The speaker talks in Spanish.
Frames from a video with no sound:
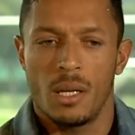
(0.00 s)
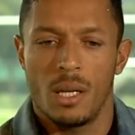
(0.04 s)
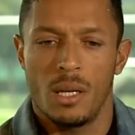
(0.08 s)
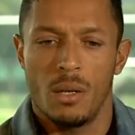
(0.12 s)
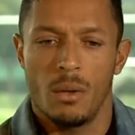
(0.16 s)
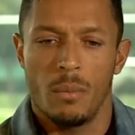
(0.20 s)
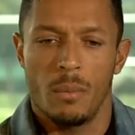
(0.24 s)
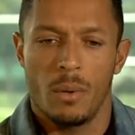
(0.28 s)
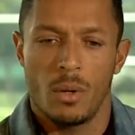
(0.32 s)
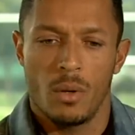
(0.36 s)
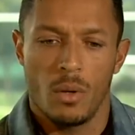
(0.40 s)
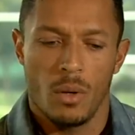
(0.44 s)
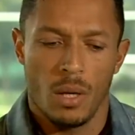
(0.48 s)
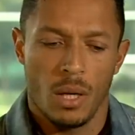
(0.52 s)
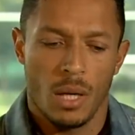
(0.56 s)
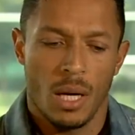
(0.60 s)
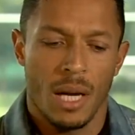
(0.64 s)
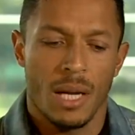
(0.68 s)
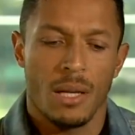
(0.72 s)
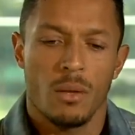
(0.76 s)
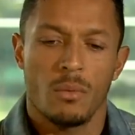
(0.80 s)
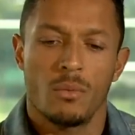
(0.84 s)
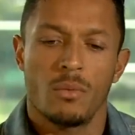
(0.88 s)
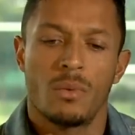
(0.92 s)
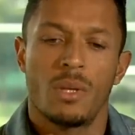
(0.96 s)
a lo mejor
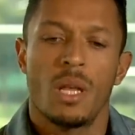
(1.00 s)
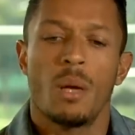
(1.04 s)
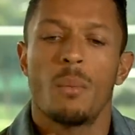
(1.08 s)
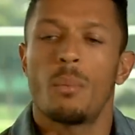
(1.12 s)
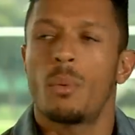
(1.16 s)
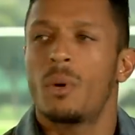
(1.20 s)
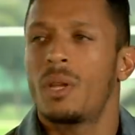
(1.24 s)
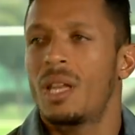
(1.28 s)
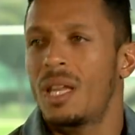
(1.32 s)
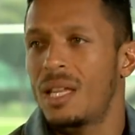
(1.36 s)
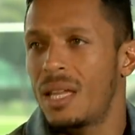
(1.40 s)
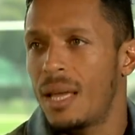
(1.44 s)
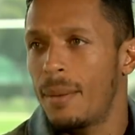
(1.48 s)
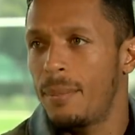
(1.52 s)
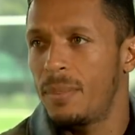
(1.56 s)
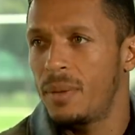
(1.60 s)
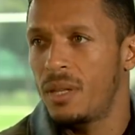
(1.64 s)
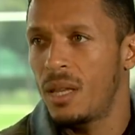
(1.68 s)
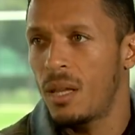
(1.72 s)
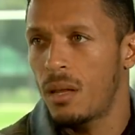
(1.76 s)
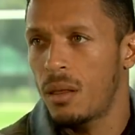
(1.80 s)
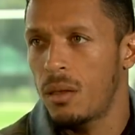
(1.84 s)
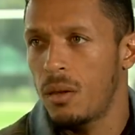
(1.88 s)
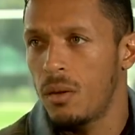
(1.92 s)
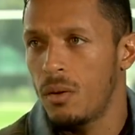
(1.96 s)
hay un tiempo de
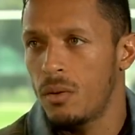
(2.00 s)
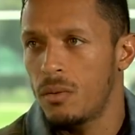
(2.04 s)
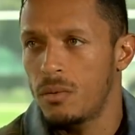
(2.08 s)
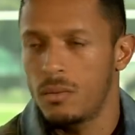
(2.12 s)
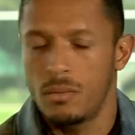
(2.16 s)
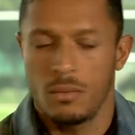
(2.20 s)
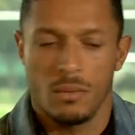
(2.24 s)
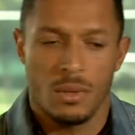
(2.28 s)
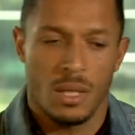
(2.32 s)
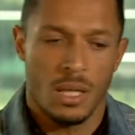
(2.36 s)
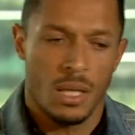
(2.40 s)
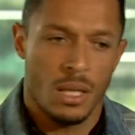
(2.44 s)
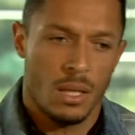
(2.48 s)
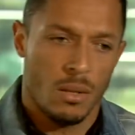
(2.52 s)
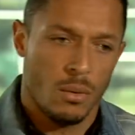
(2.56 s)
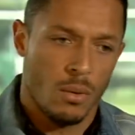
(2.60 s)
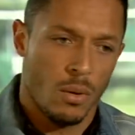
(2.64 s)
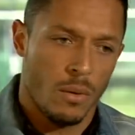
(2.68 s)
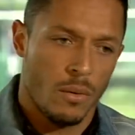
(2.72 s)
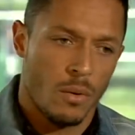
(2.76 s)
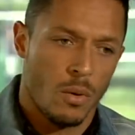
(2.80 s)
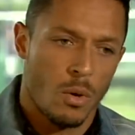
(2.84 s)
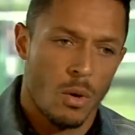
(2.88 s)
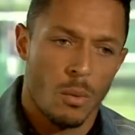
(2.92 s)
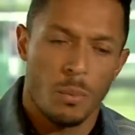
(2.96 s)
adaptación del
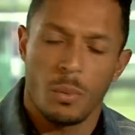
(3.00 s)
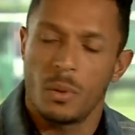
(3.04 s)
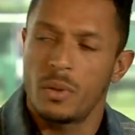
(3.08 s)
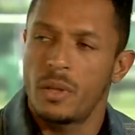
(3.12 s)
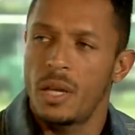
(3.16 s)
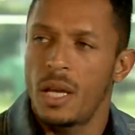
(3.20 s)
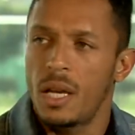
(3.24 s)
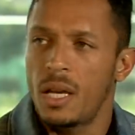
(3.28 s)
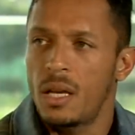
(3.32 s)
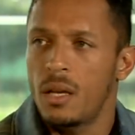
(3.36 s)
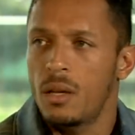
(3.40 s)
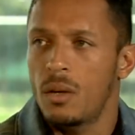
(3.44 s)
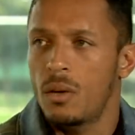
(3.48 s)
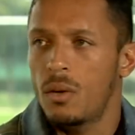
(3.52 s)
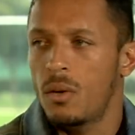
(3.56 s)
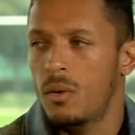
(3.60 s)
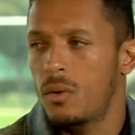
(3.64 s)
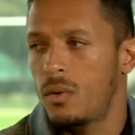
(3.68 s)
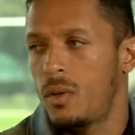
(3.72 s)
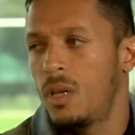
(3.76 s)
nuevo cuerpo técnico,